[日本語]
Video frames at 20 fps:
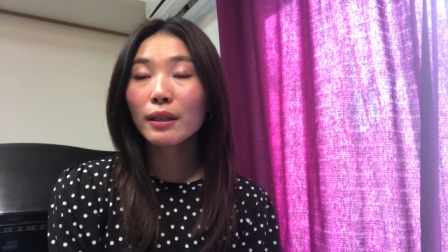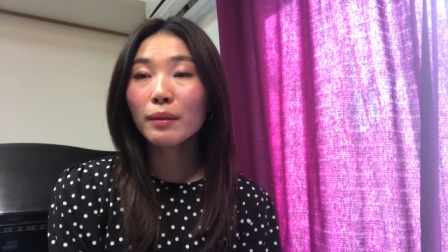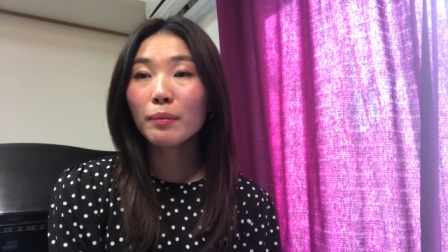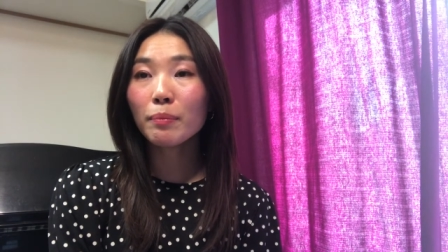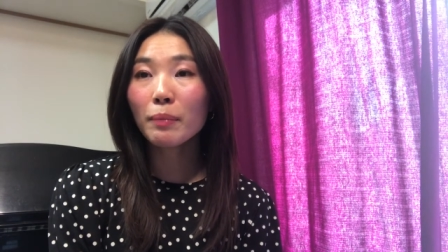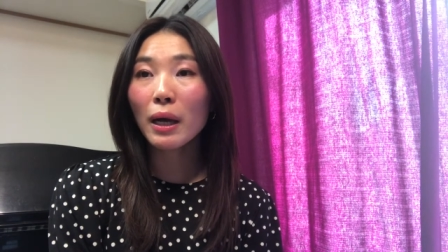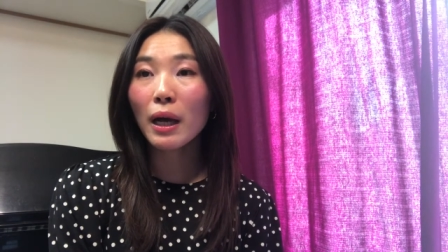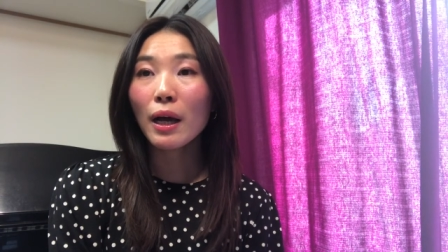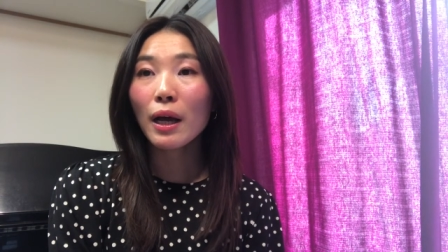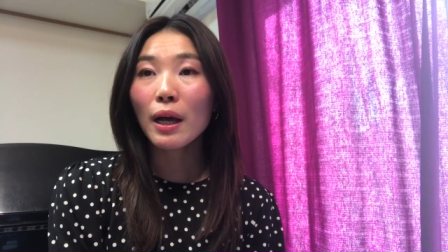
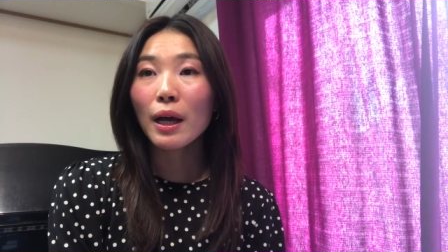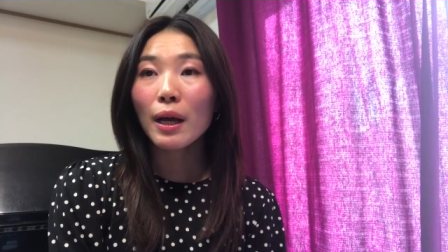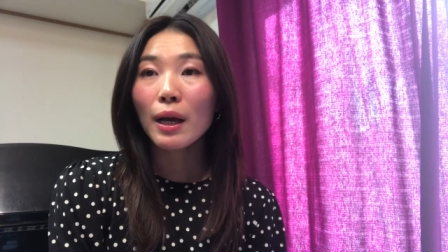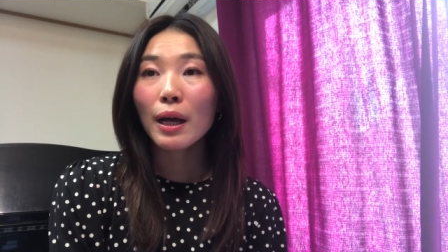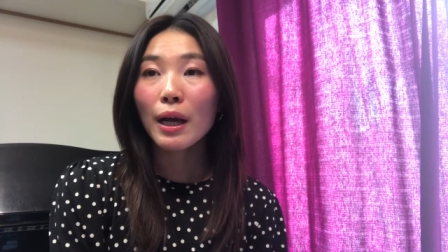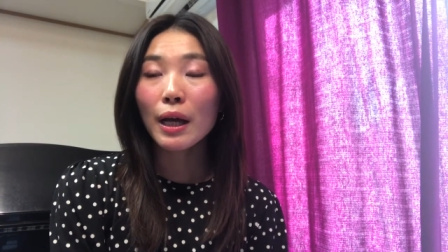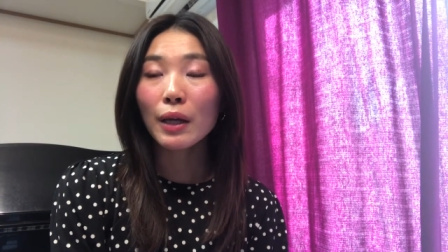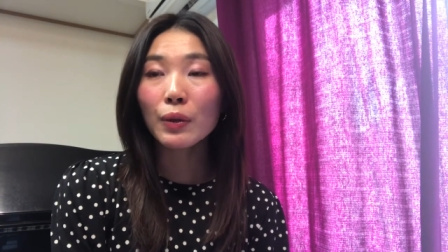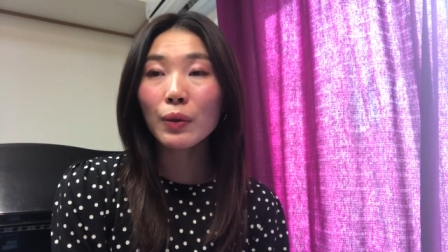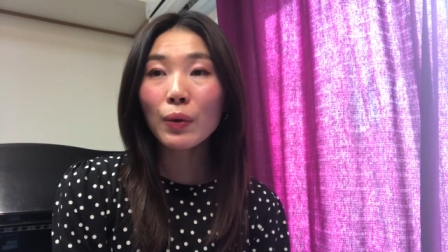まあ、
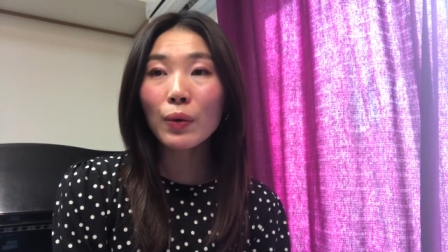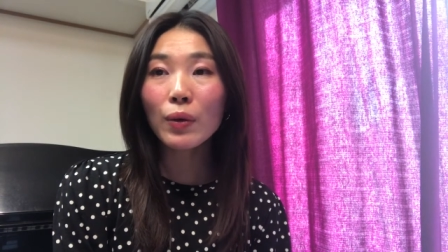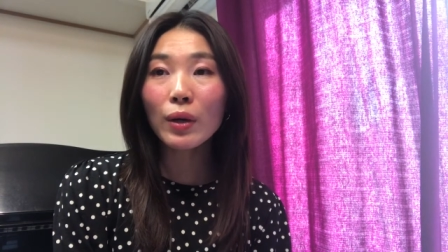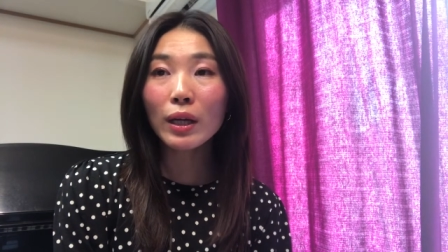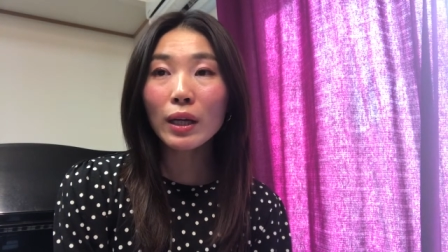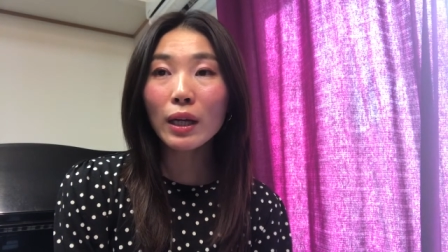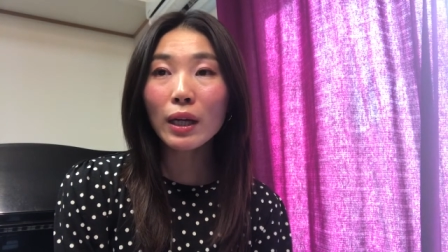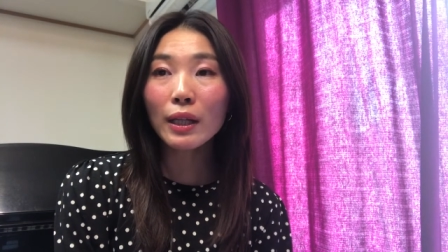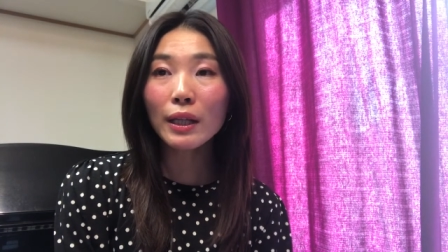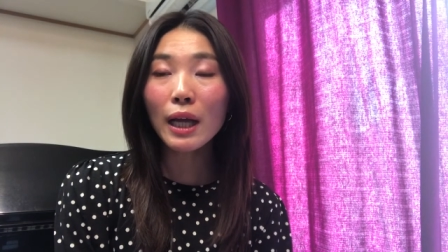あのこ
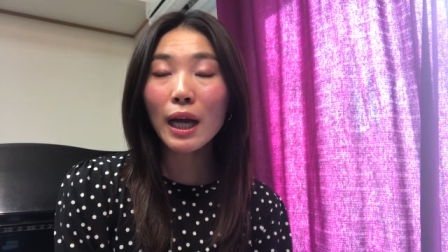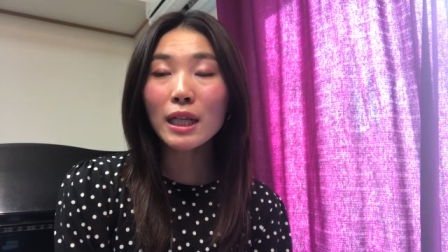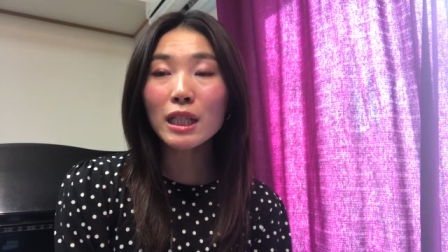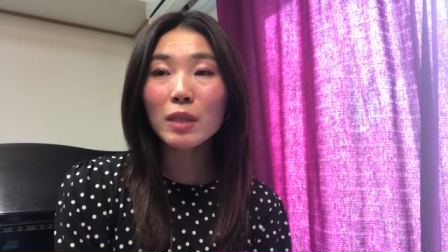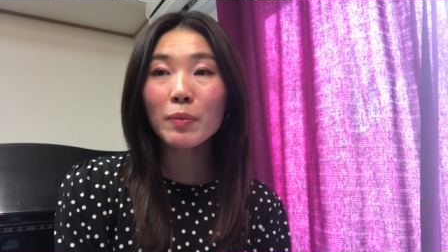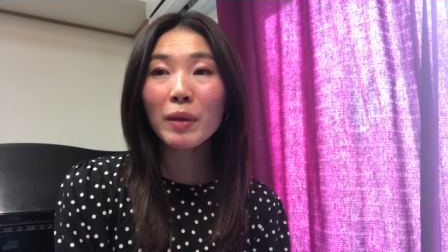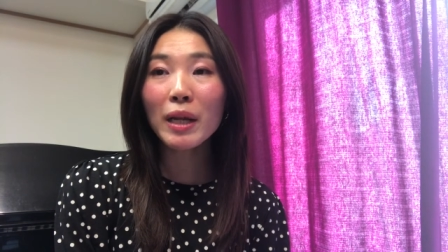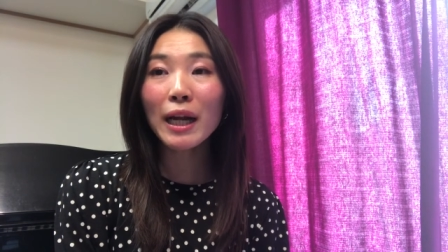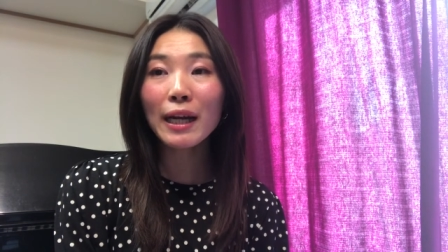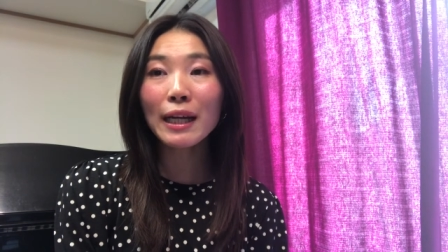れからね
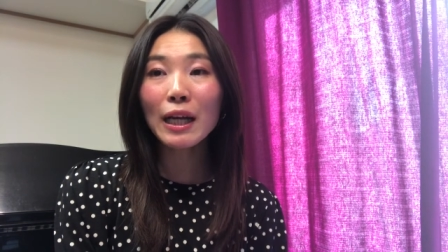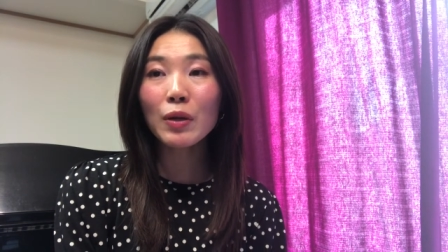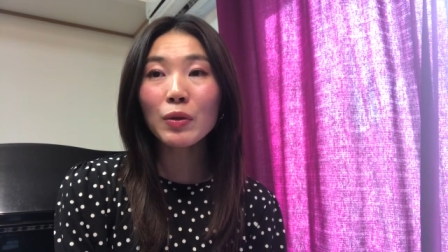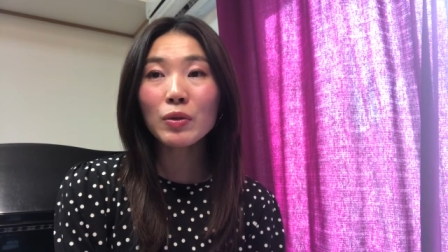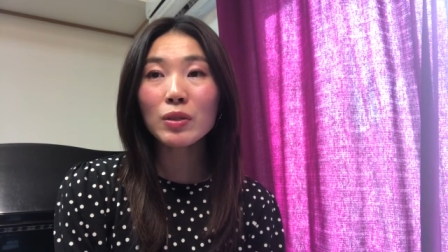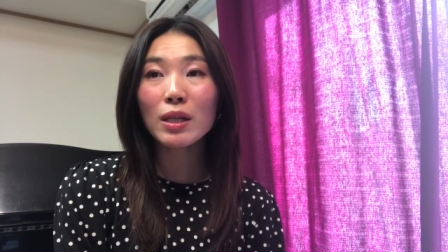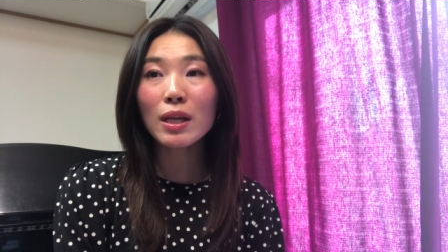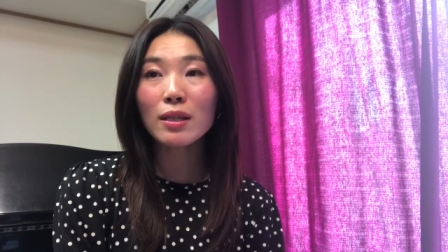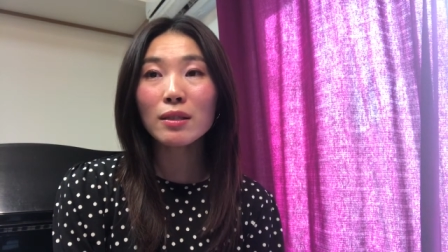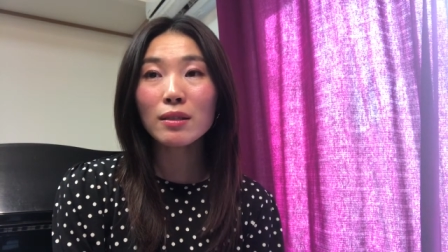始められる
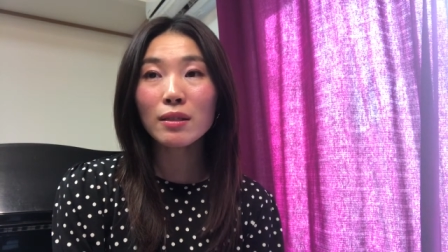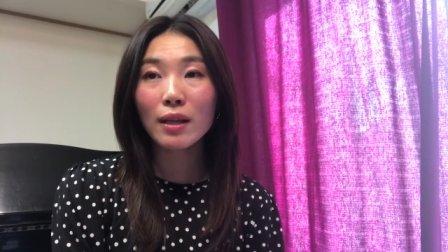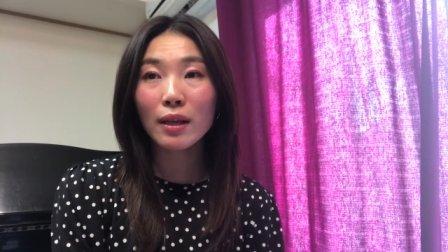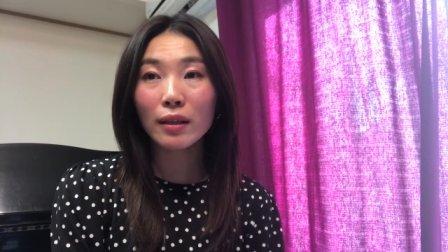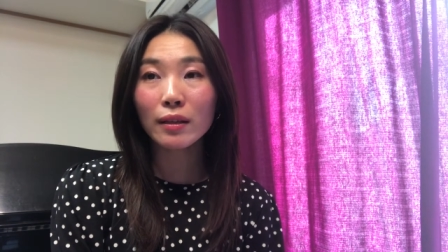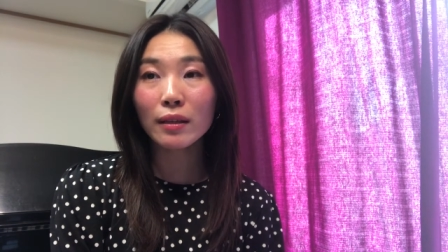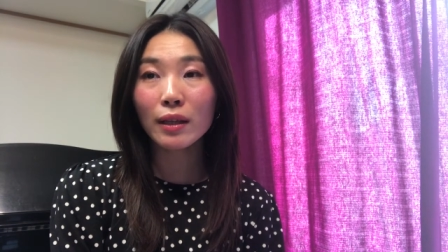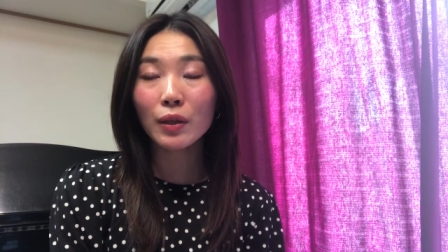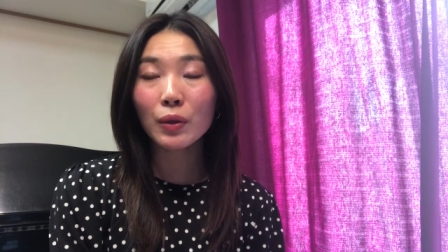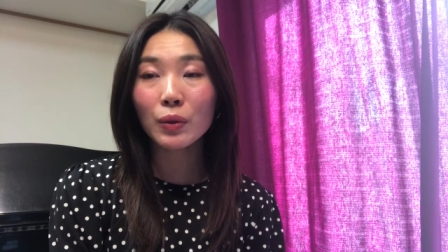先
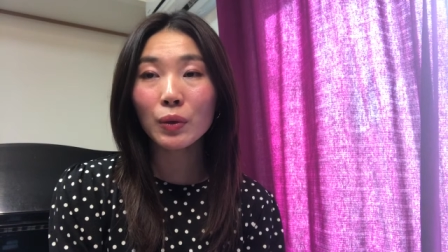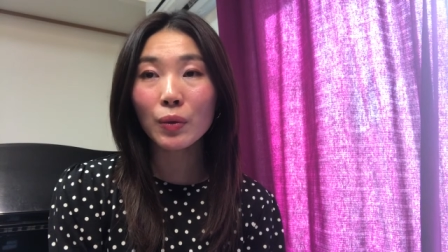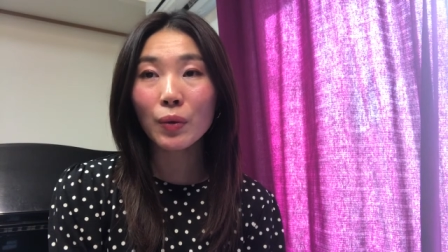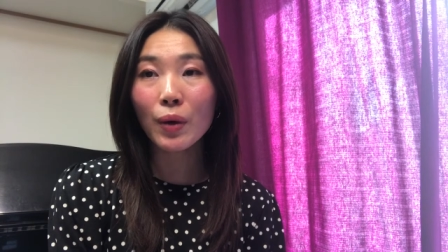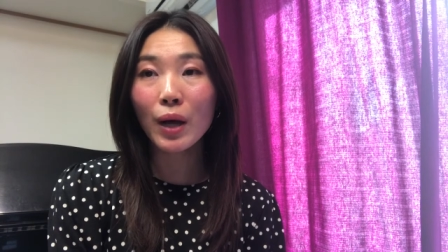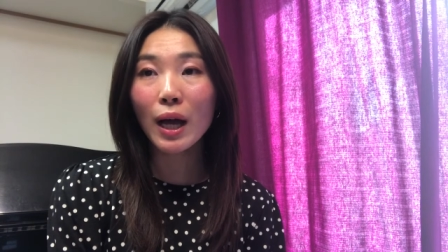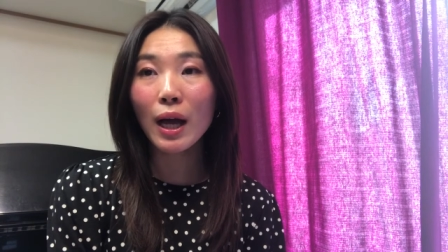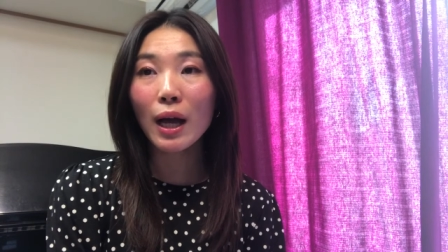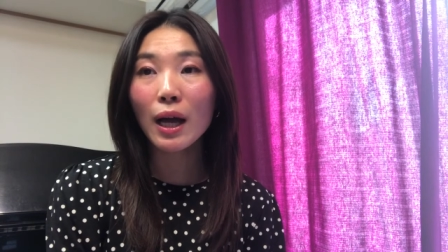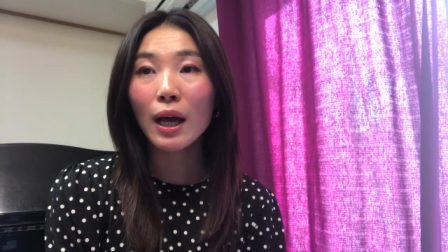生っていうの
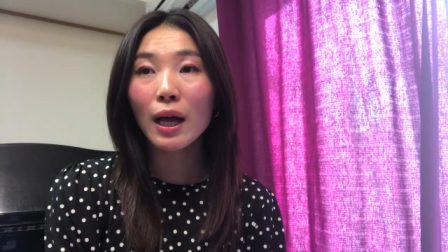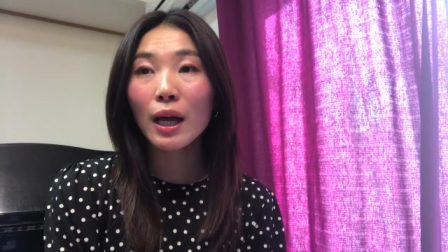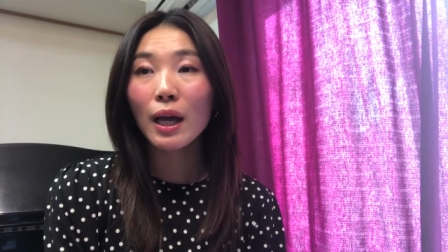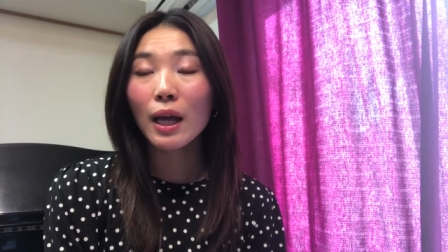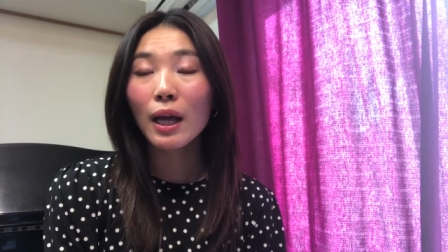は、